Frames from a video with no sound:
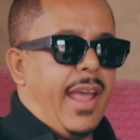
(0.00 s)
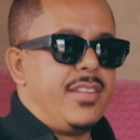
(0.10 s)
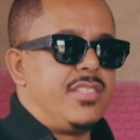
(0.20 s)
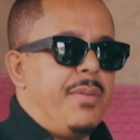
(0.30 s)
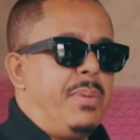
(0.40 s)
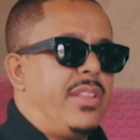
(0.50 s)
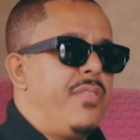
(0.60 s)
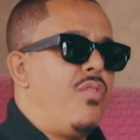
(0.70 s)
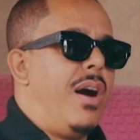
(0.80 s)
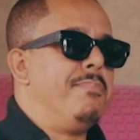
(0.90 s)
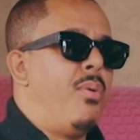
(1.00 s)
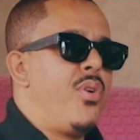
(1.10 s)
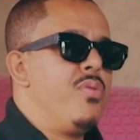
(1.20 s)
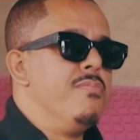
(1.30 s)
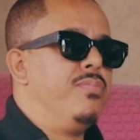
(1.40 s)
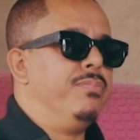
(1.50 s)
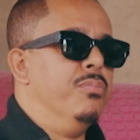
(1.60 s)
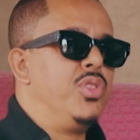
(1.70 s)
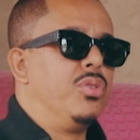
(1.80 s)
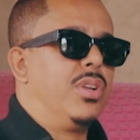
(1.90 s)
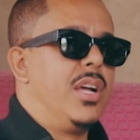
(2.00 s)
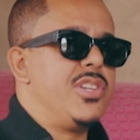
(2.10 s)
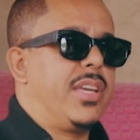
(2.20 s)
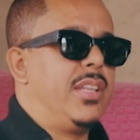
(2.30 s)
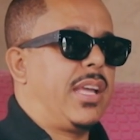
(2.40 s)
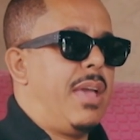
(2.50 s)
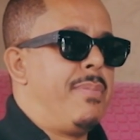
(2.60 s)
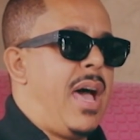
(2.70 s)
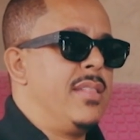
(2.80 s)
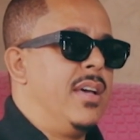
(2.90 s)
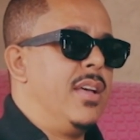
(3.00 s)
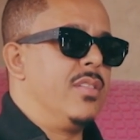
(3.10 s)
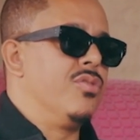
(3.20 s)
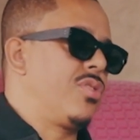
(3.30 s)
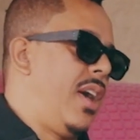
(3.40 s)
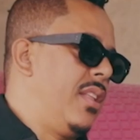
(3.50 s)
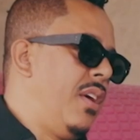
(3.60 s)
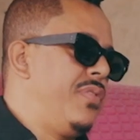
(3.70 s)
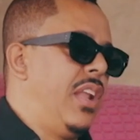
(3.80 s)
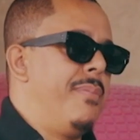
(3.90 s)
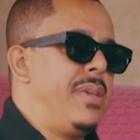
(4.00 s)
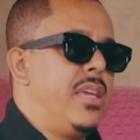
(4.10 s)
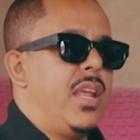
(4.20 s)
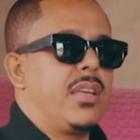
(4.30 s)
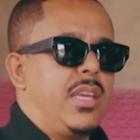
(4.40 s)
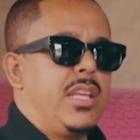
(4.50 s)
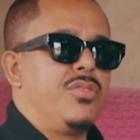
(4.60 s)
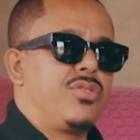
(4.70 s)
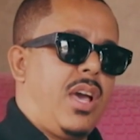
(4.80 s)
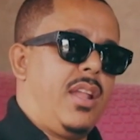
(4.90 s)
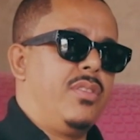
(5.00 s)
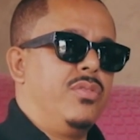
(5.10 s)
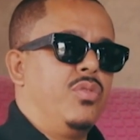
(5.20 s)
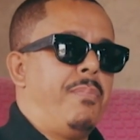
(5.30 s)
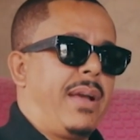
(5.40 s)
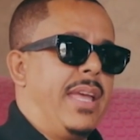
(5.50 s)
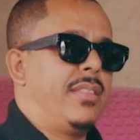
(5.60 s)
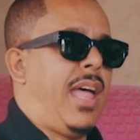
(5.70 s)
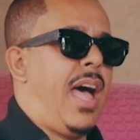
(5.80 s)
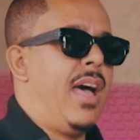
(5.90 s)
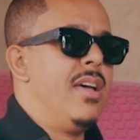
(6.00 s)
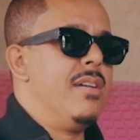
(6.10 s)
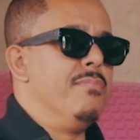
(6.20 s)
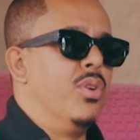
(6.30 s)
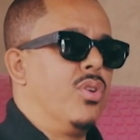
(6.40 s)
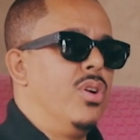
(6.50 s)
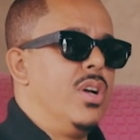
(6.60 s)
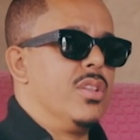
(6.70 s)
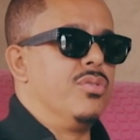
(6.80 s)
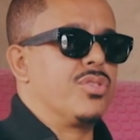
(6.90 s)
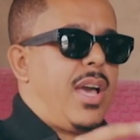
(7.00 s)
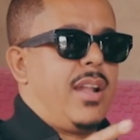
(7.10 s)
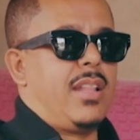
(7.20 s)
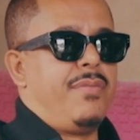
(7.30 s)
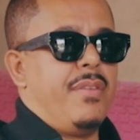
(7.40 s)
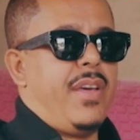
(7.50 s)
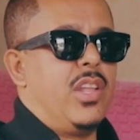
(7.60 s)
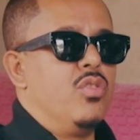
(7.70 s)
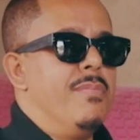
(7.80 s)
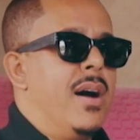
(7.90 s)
A gente sempre teve um apoio muito grande aqui da quebrada, dos caras da Vila Miri aqui, dos caras do, do Paquetá, morou, dos caras da favela do